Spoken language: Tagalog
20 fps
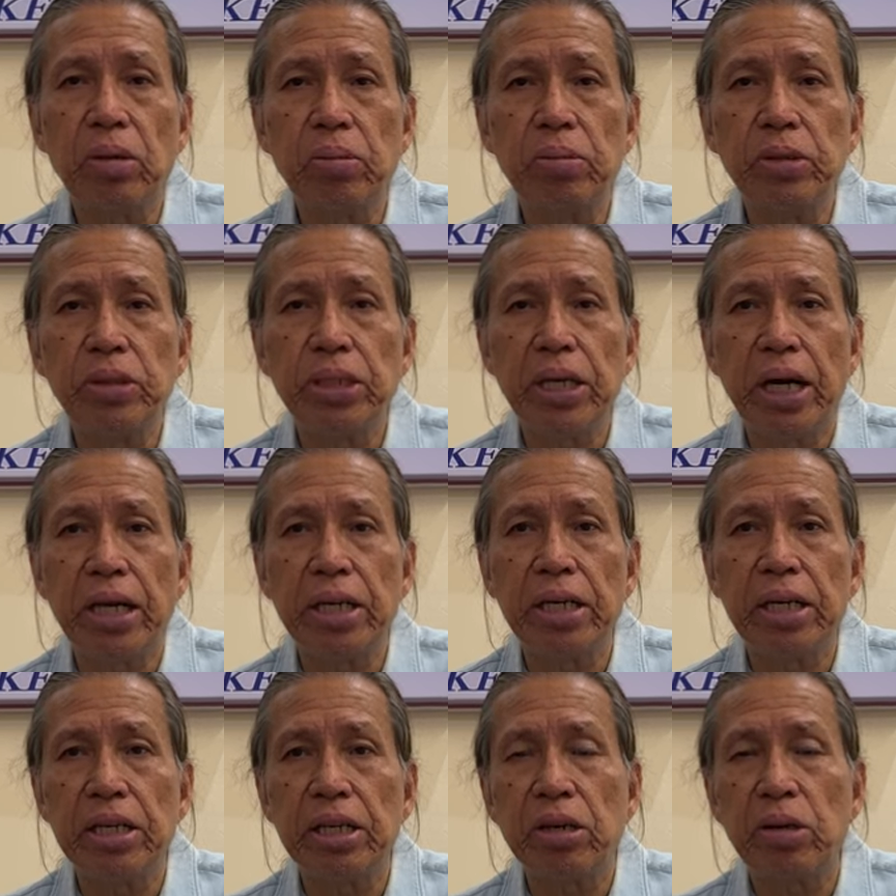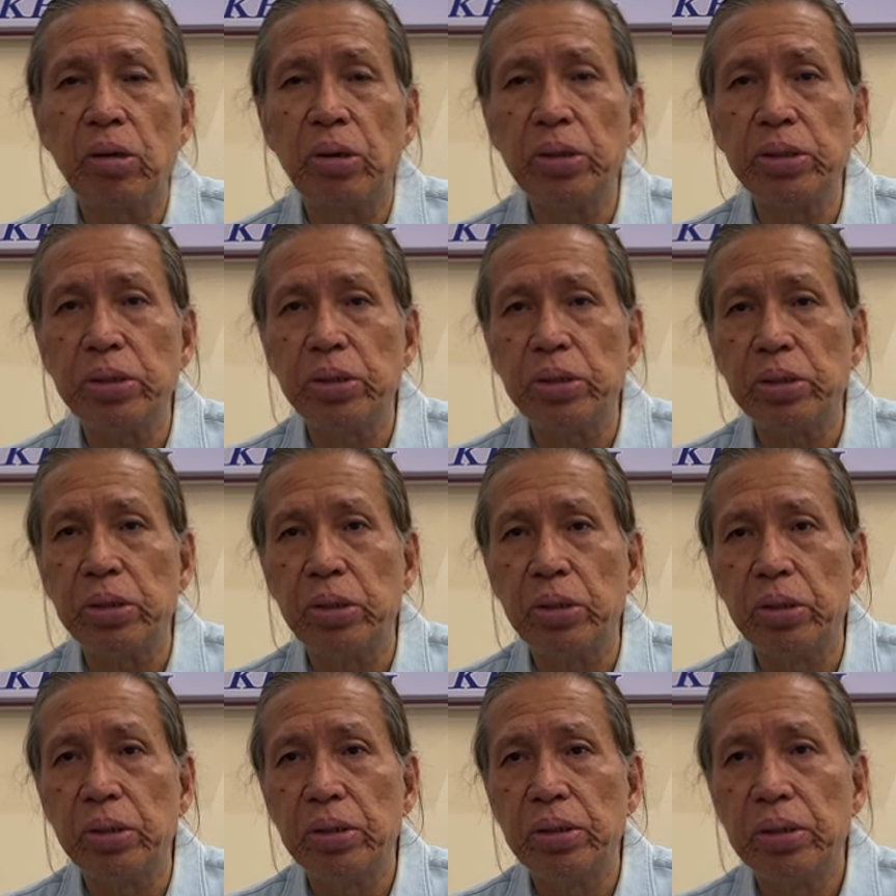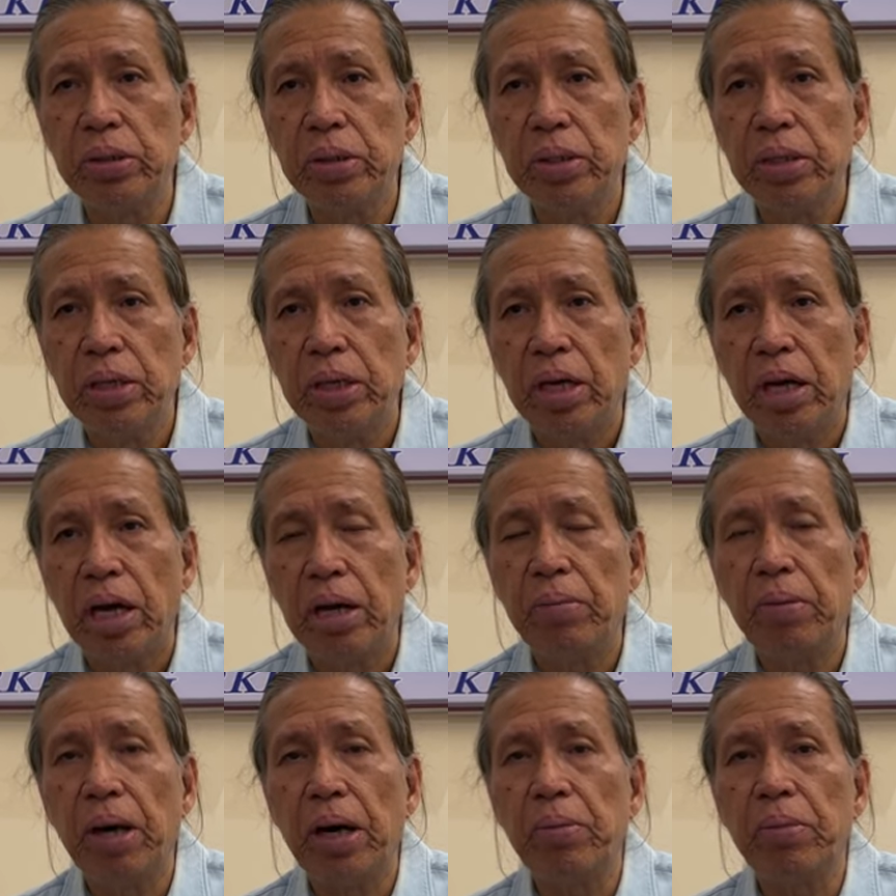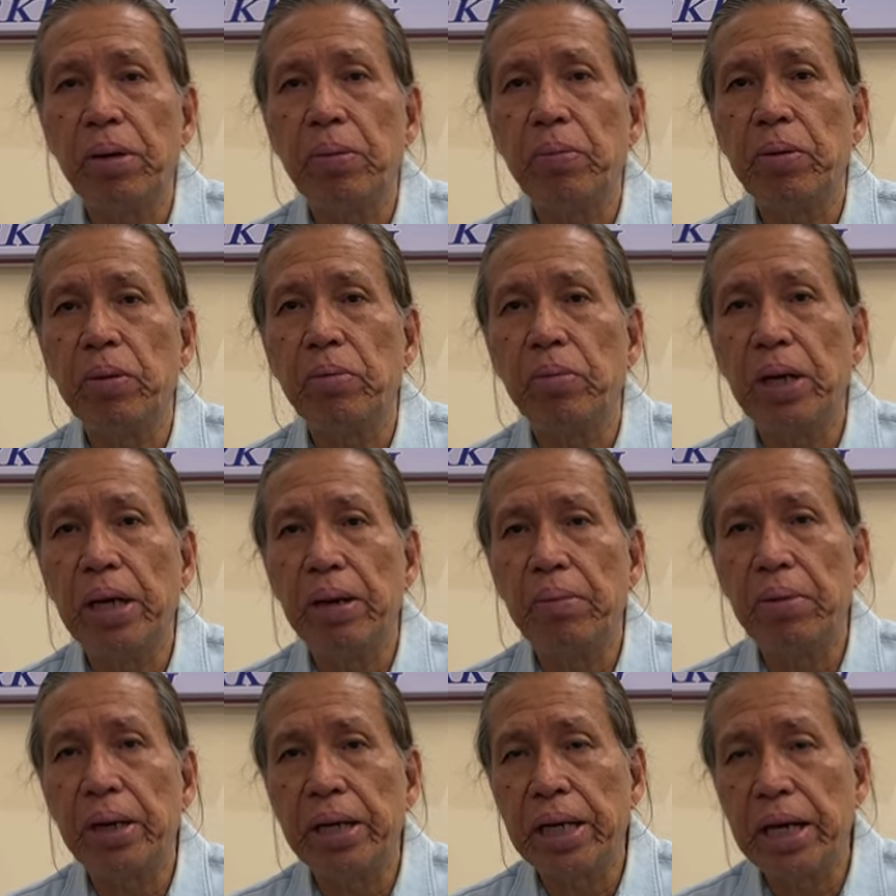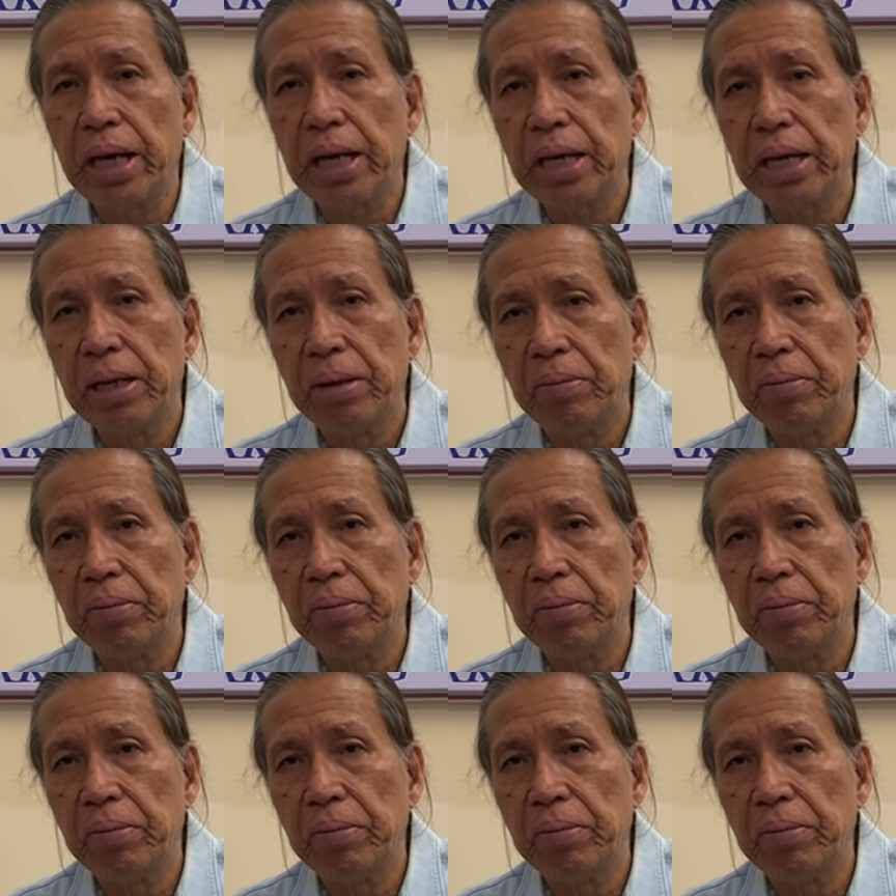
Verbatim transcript: umusad ang negosyo nyo, ay baka may problema na.